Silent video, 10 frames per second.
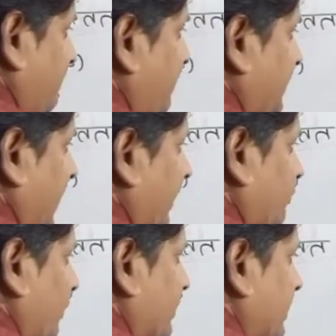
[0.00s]
बिठाएंगे तो
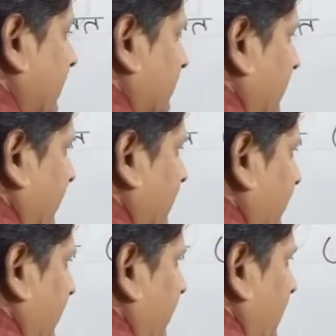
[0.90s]
कोई दिक्कत नहीं है ठीक है
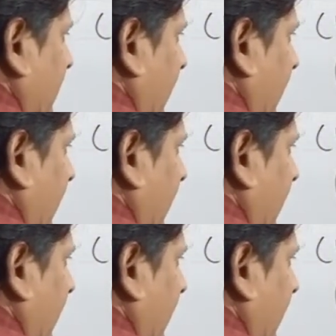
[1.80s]
ना